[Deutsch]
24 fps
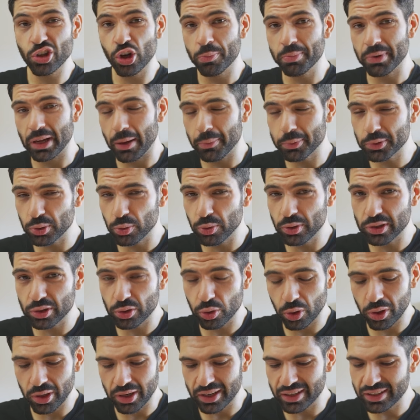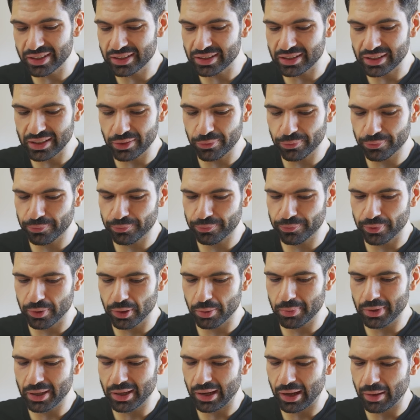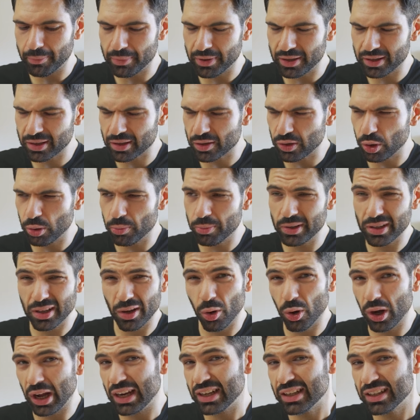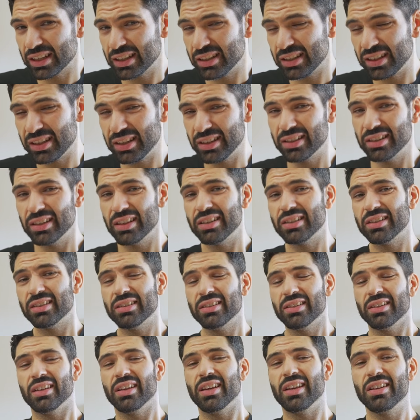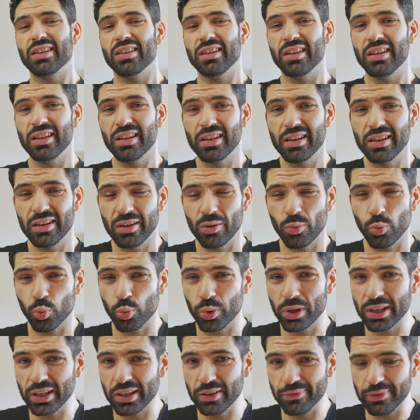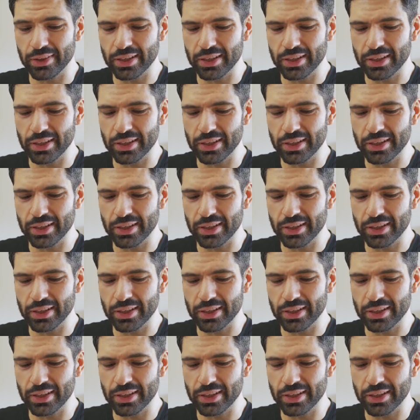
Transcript: kommt absolutes Neuland. Die Firma habe ich, glaube ich, auch angeteasert in den Weekly